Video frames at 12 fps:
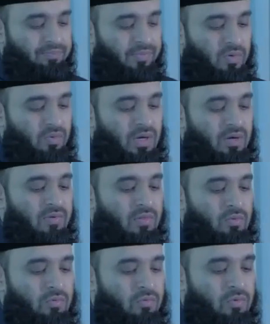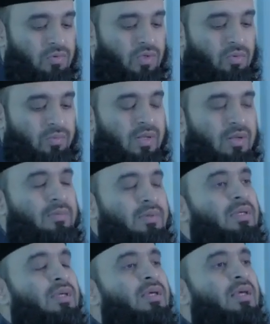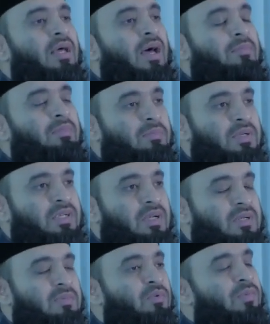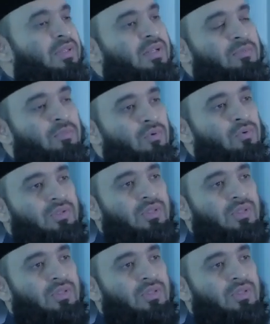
ও ইয়াহফাজু ফুরুজ আহম হে নবী আপনি বিশ্বাসী মুমিনদের বলুন